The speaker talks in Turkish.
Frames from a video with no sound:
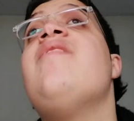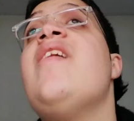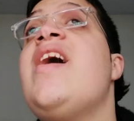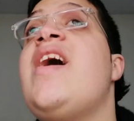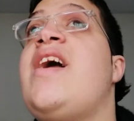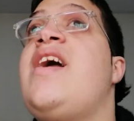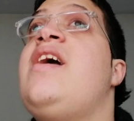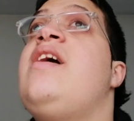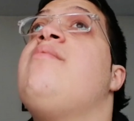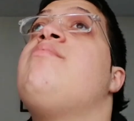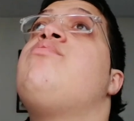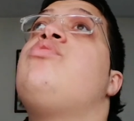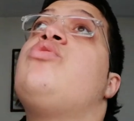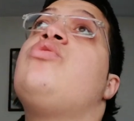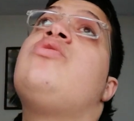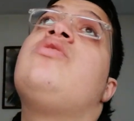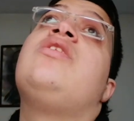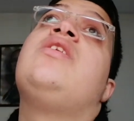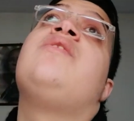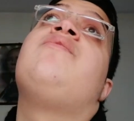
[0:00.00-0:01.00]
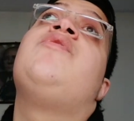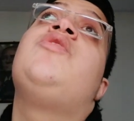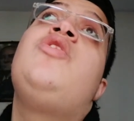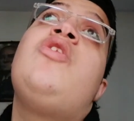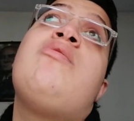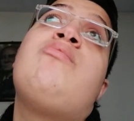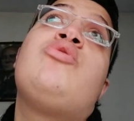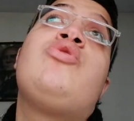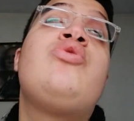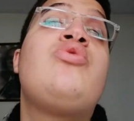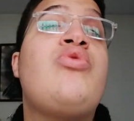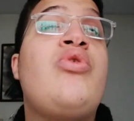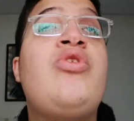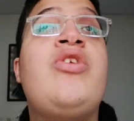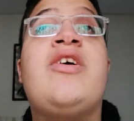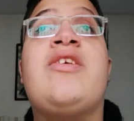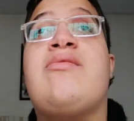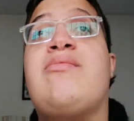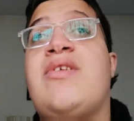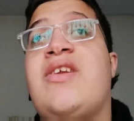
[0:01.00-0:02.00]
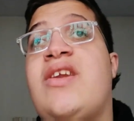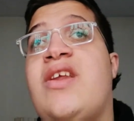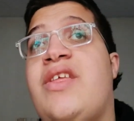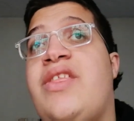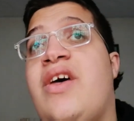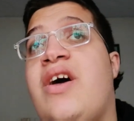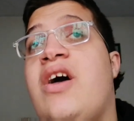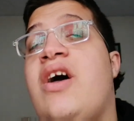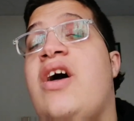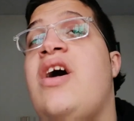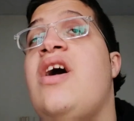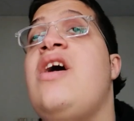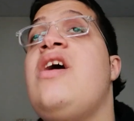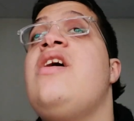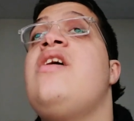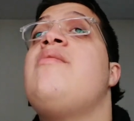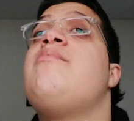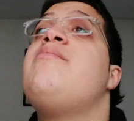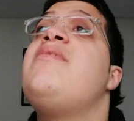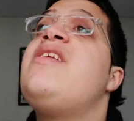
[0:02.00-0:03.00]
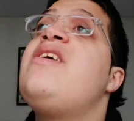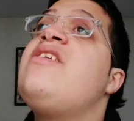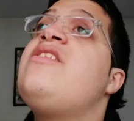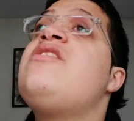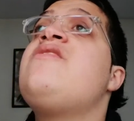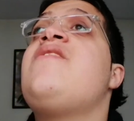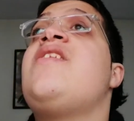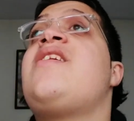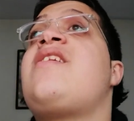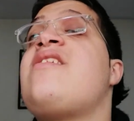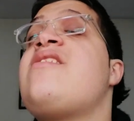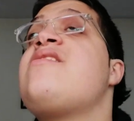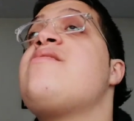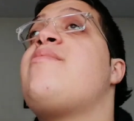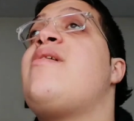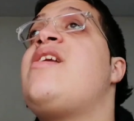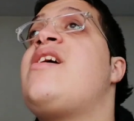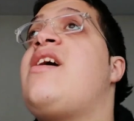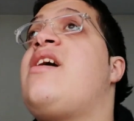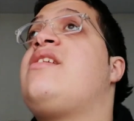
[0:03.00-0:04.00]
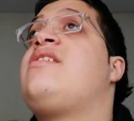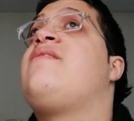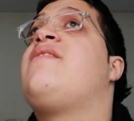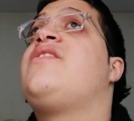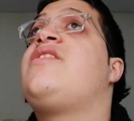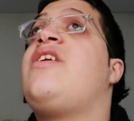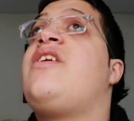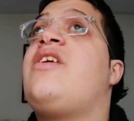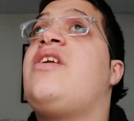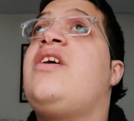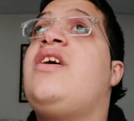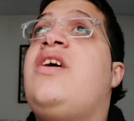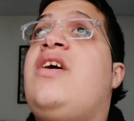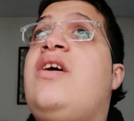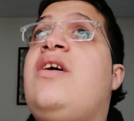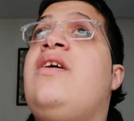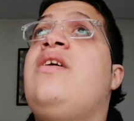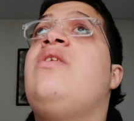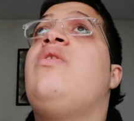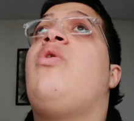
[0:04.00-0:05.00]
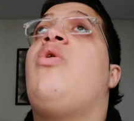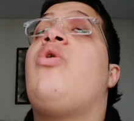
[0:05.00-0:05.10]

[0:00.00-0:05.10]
Ve bu e, video modun son kısmında da birinci ve ikinci Balkan Savaşları'nı